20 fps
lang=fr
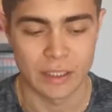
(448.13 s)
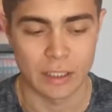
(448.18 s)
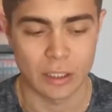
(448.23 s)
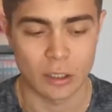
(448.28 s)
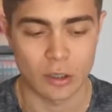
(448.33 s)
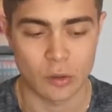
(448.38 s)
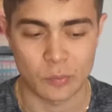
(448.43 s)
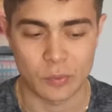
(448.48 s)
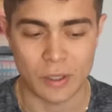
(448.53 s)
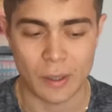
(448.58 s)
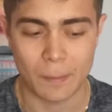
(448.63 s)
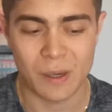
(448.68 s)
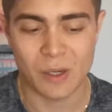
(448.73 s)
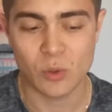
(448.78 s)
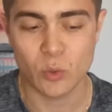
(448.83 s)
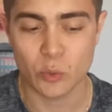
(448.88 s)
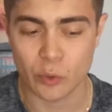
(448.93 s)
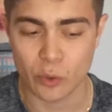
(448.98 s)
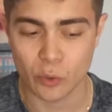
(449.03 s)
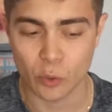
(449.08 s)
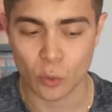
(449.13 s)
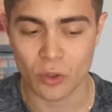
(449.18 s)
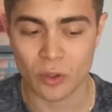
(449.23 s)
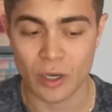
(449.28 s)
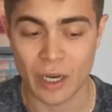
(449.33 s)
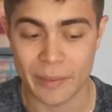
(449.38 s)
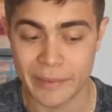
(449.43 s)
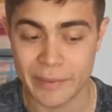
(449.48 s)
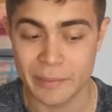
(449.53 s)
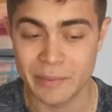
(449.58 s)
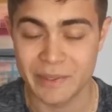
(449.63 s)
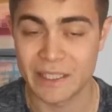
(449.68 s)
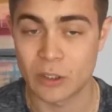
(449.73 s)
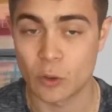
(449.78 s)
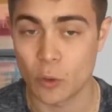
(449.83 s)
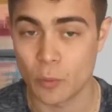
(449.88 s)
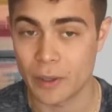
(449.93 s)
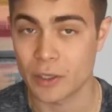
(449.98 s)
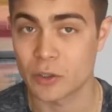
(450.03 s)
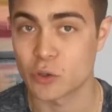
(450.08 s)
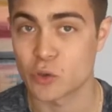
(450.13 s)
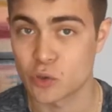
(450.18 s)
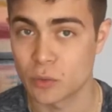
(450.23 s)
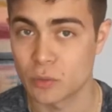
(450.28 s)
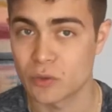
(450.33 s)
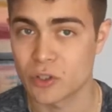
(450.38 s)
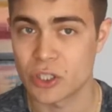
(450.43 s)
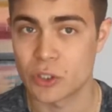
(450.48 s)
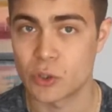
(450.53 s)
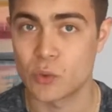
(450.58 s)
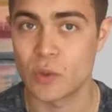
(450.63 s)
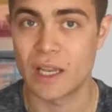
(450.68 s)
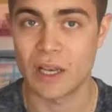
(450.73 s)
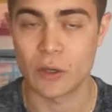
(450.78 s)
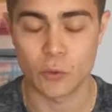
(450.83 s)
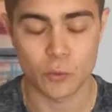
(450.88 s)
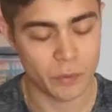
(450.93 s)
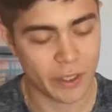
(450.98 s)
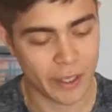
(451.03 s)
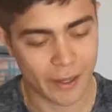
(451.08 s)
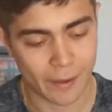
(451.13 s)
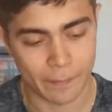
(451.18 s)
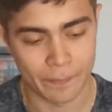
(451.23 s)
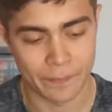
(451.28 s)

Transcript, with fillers: Euh, puis il y a plein d'autres endroits dans la Bible qui comparent justement Jésus à la lumière.